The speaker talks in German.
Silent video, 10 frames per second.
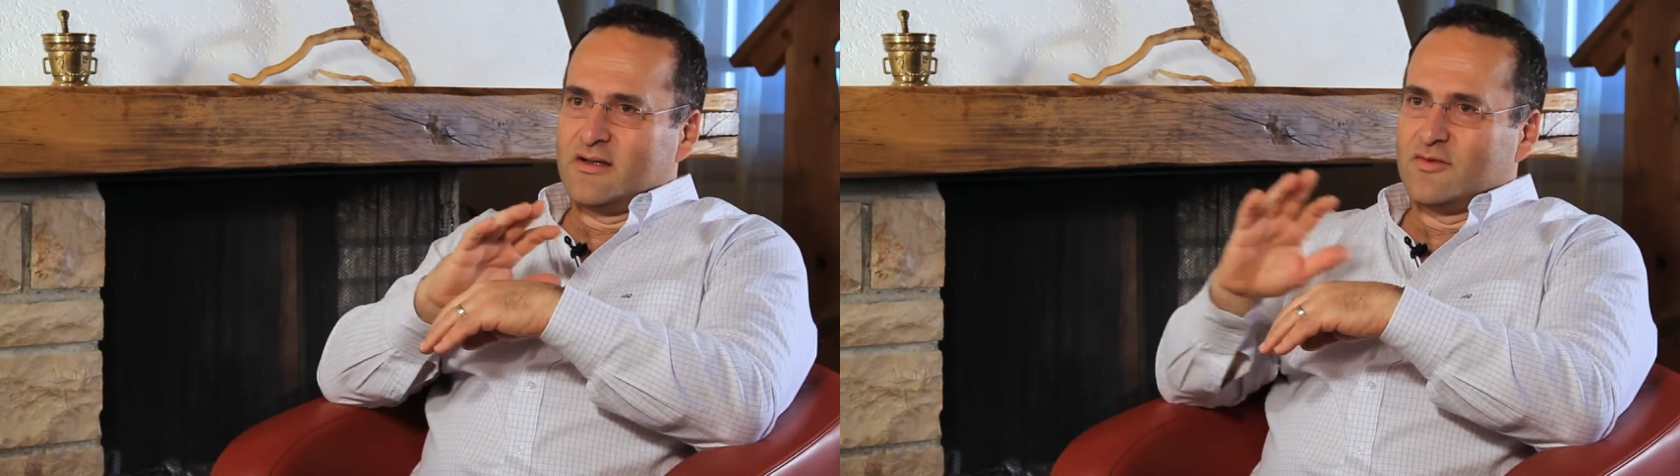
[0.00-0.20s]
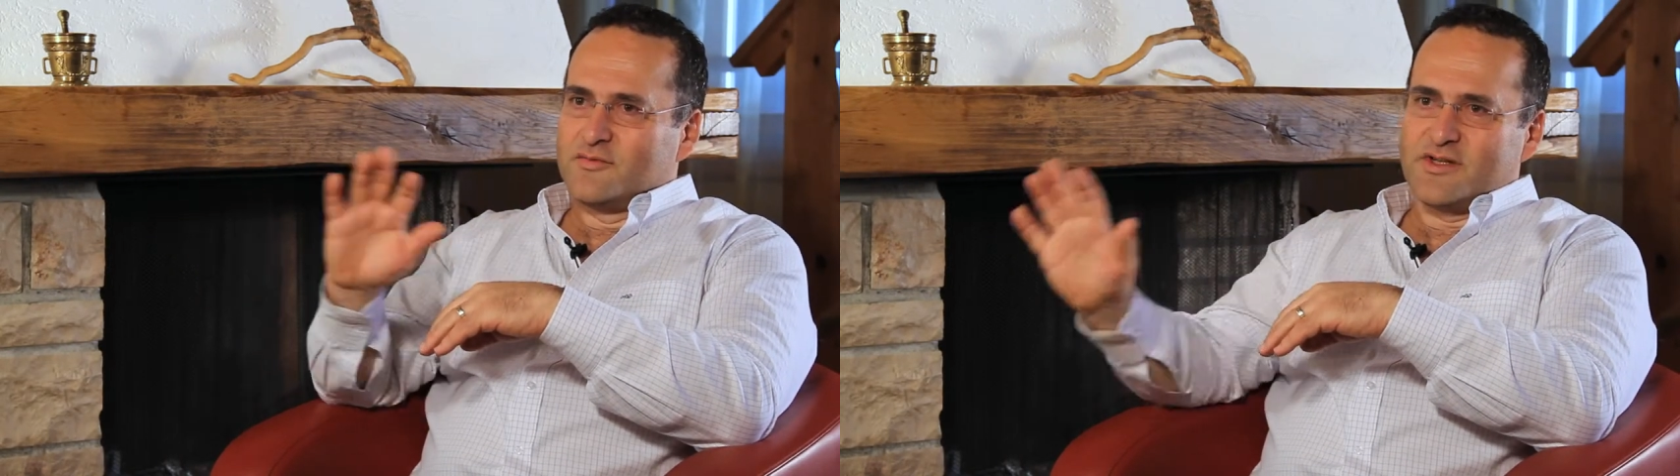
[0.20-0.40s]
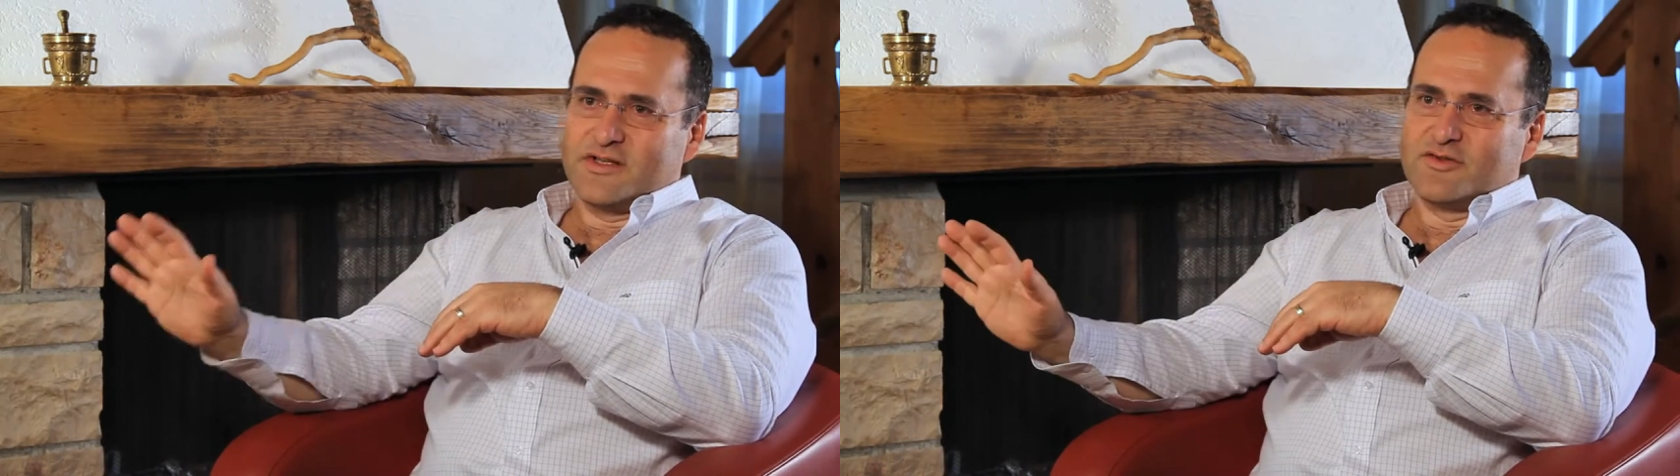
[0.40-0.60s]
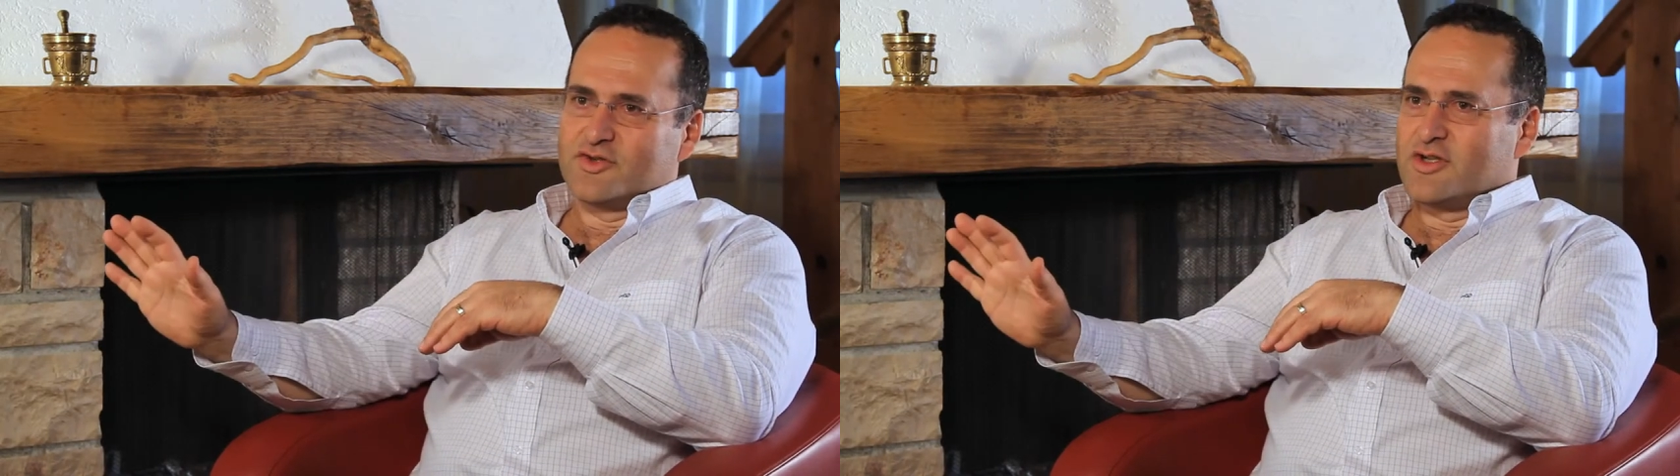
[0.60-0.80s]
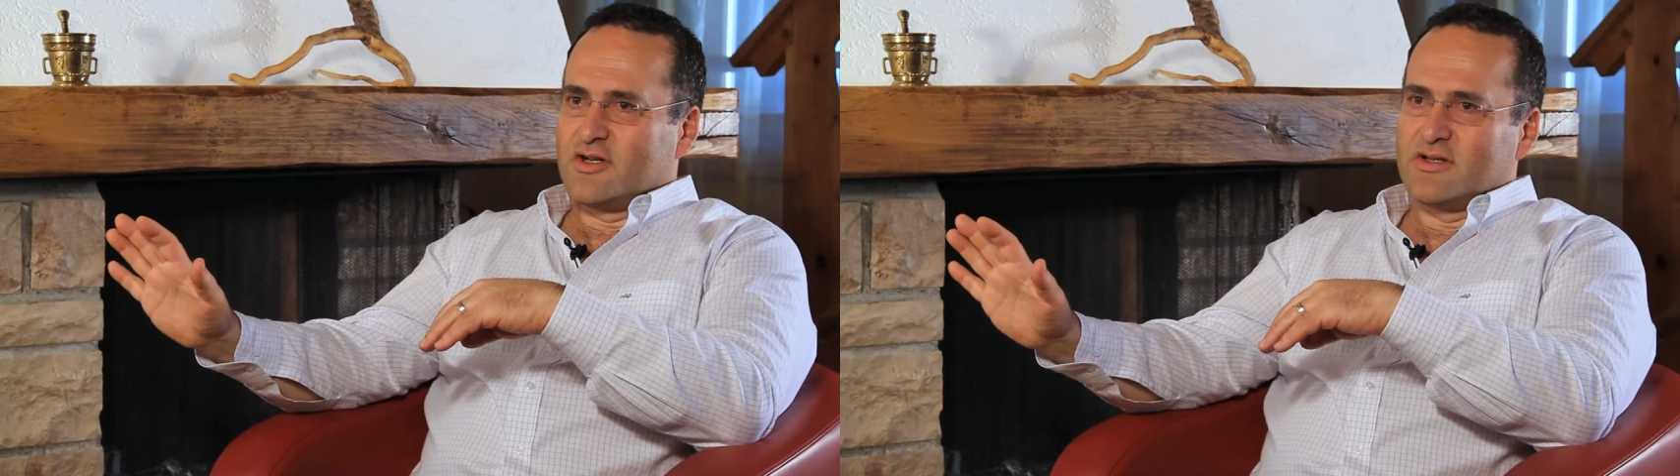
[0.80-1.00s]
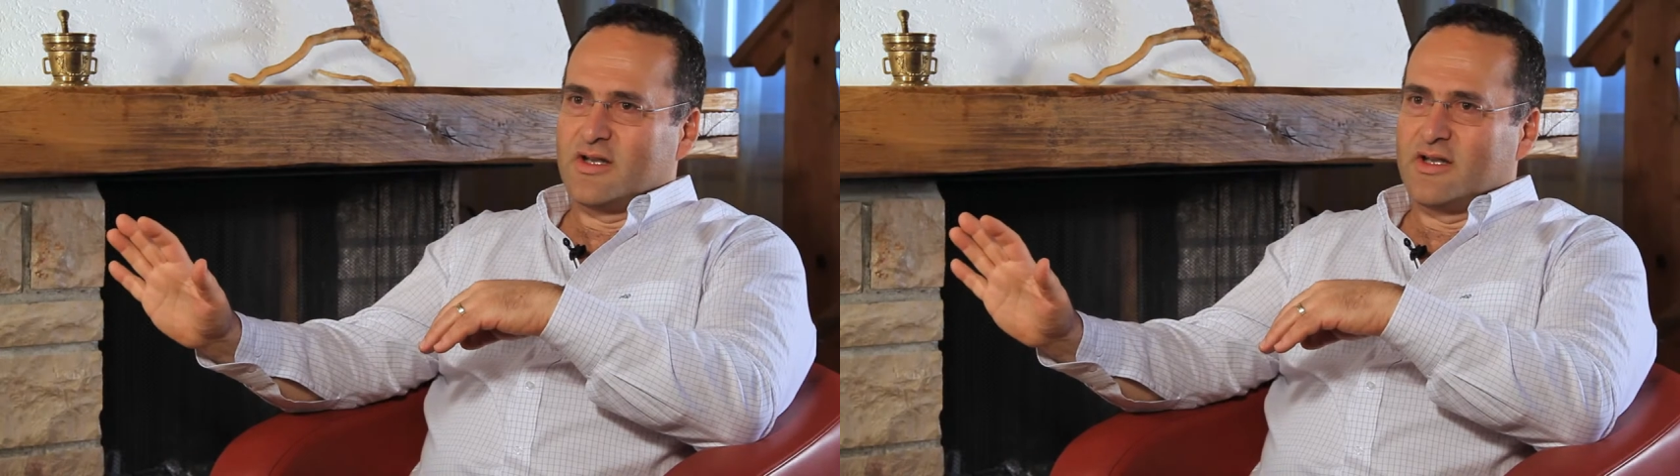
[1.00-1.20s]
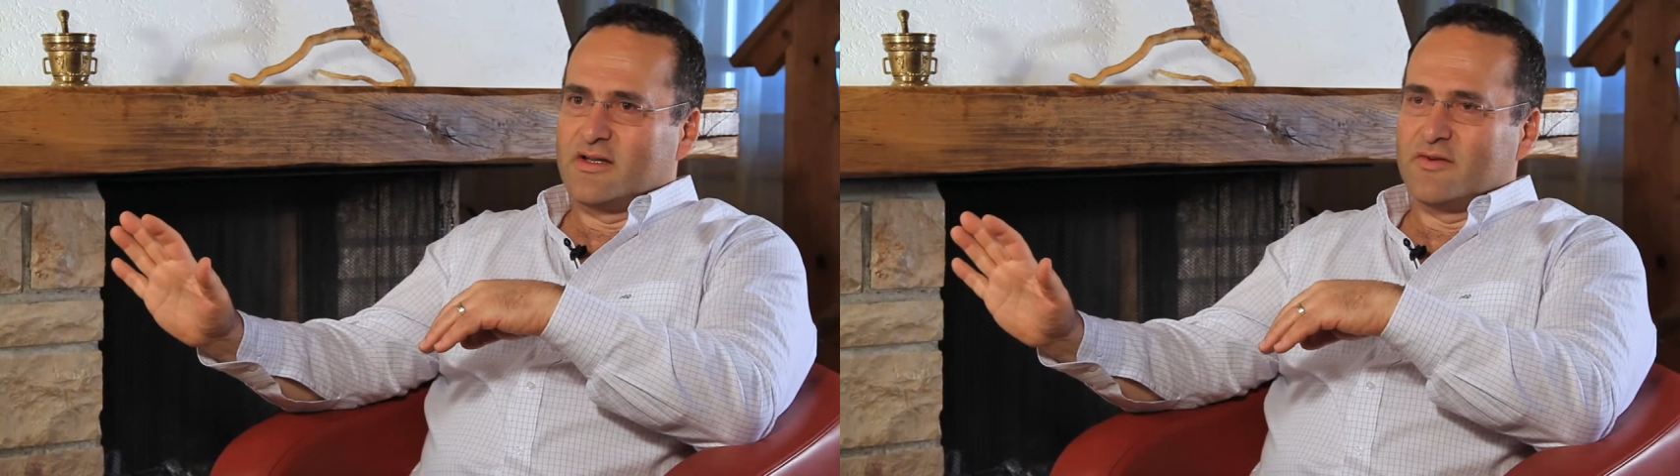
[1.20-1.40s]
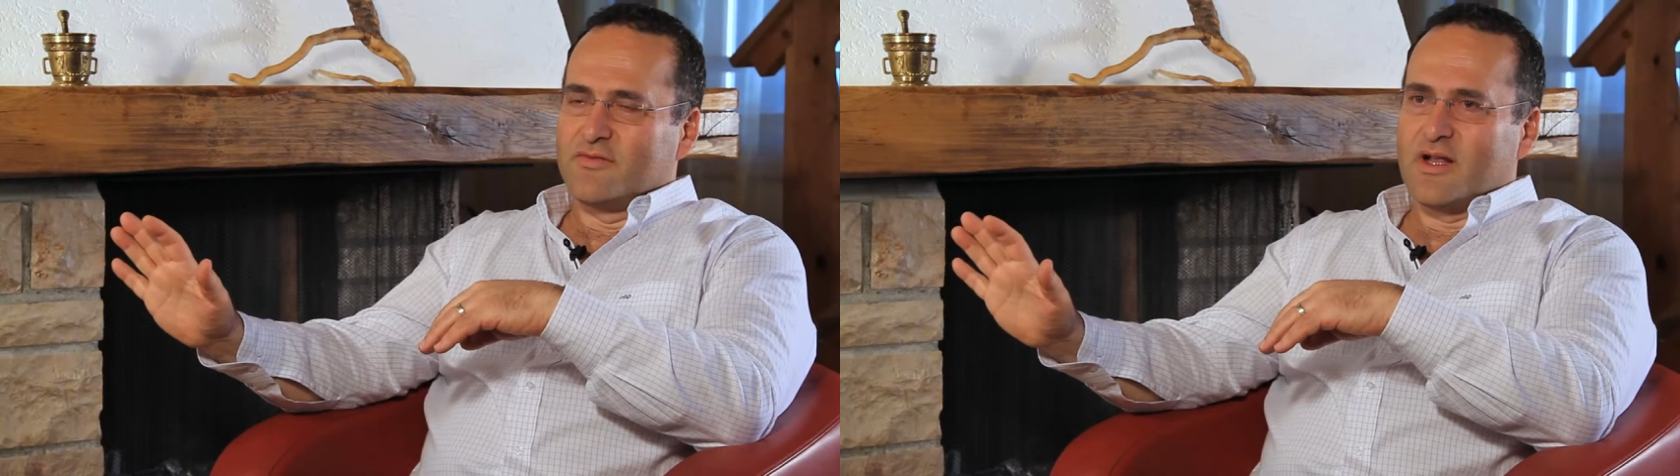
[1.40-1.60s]
Umsetzungsstrategien,
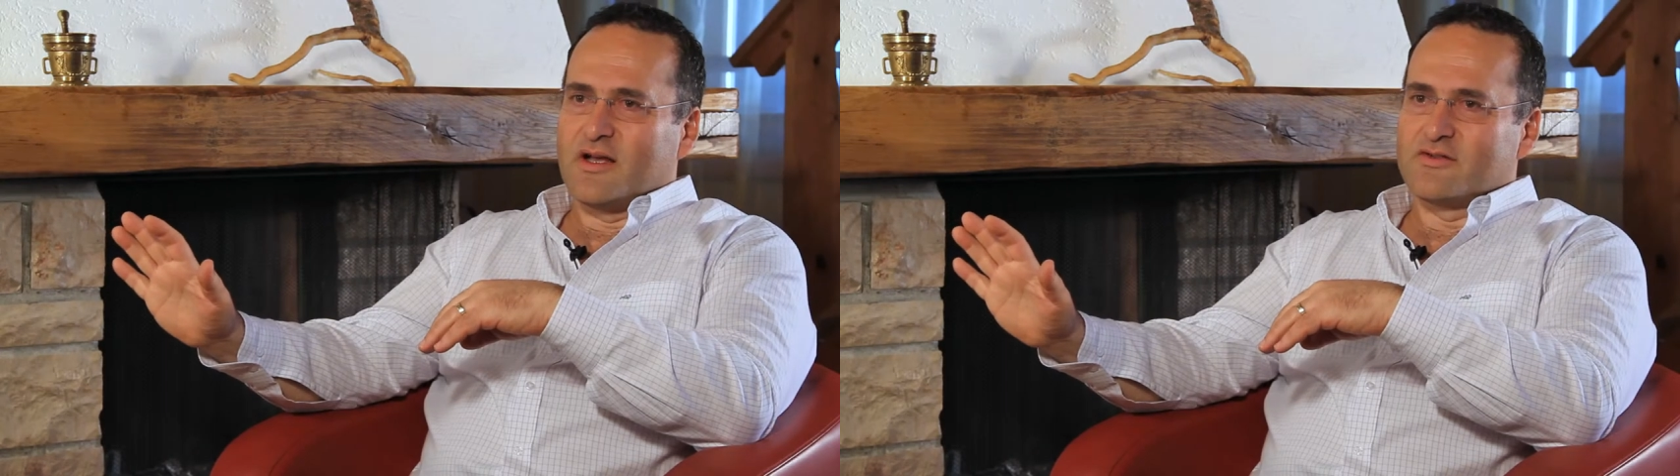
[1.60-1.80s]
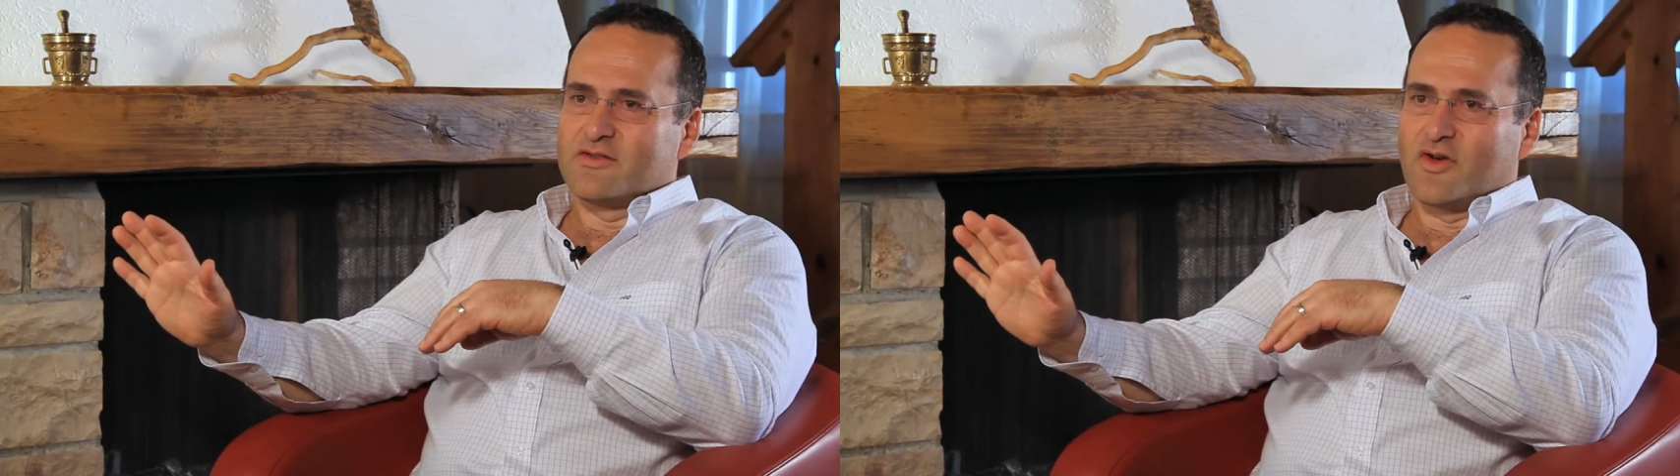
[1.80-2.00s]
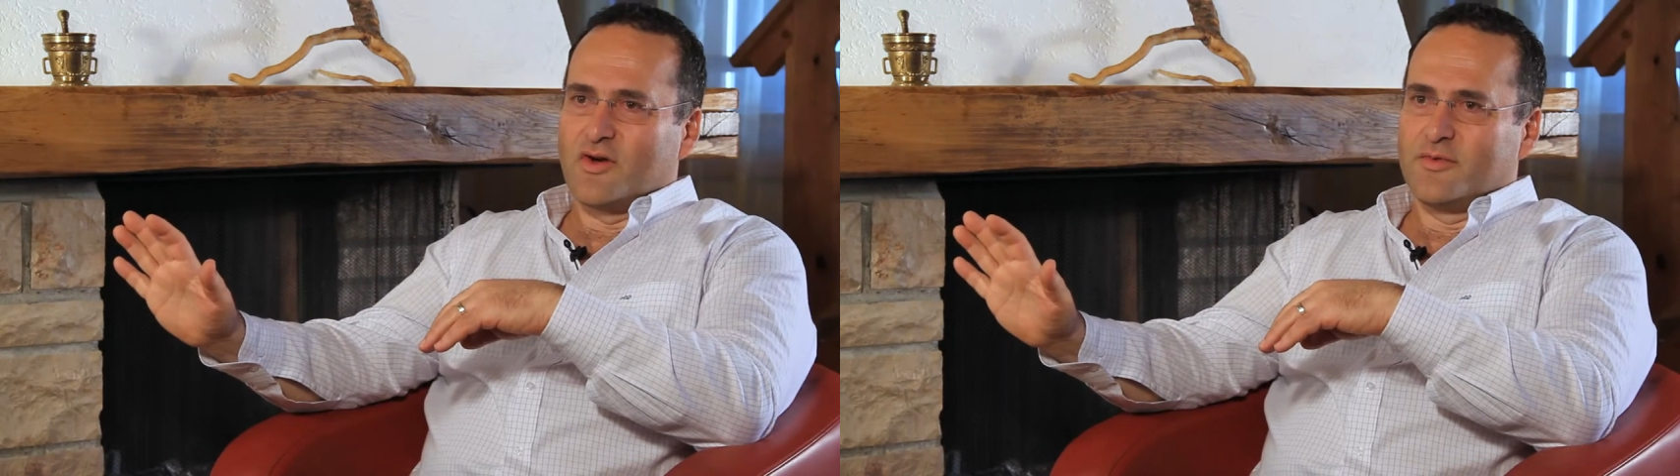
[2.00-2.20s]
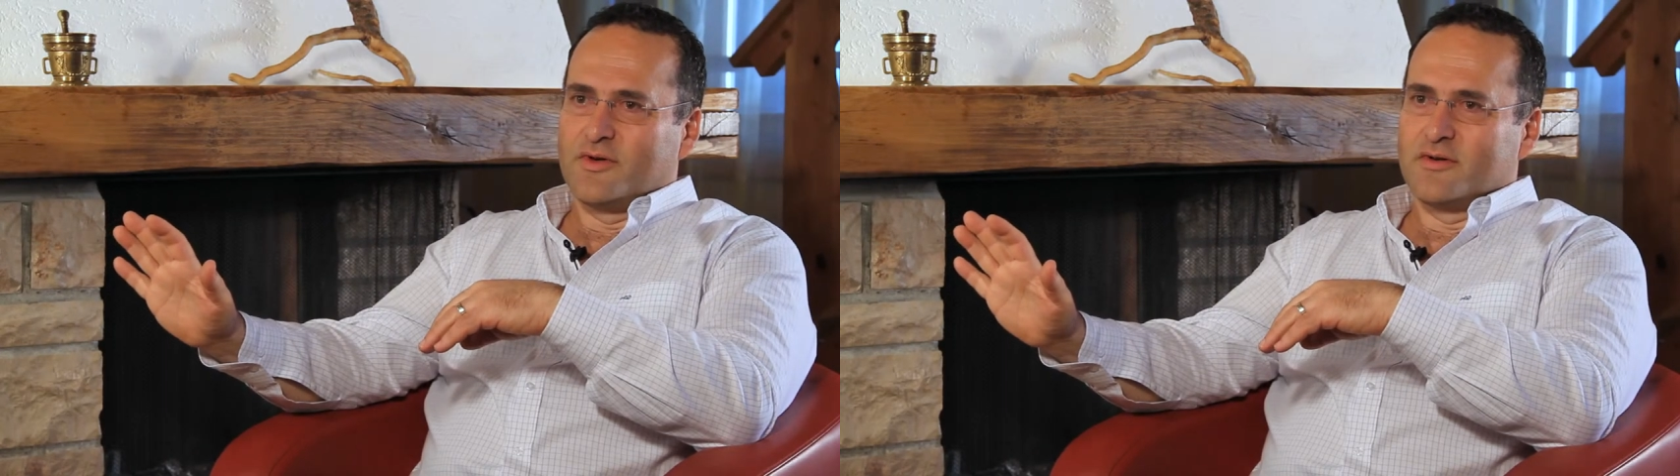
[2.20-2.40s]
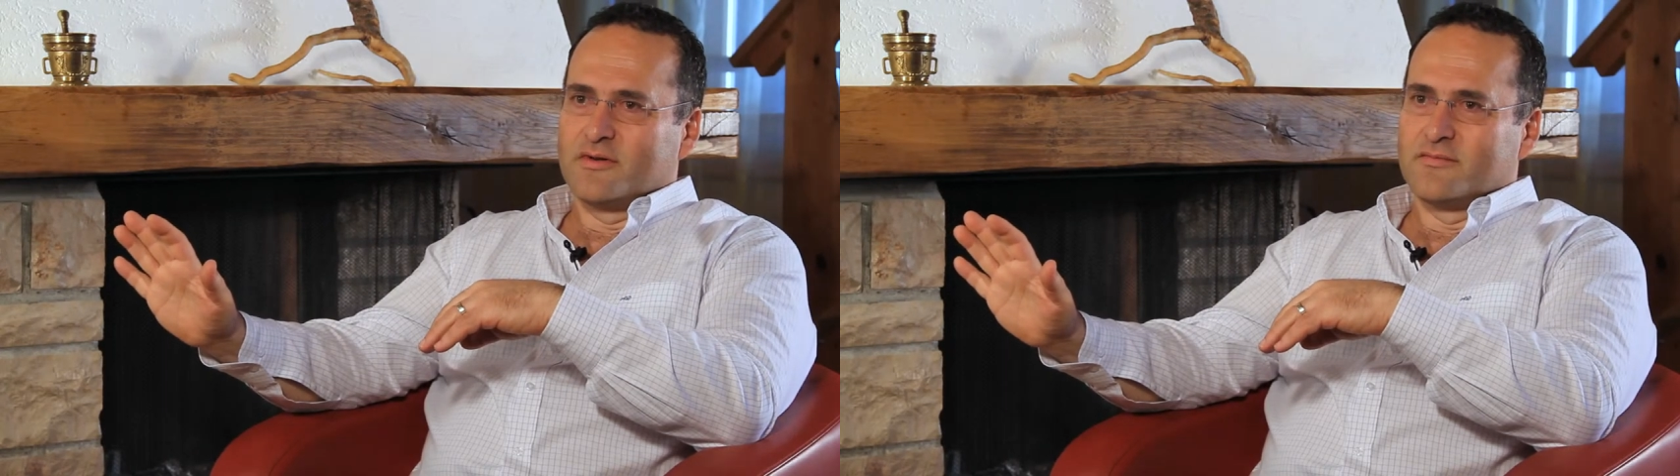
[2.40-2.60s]
die von außen kommen.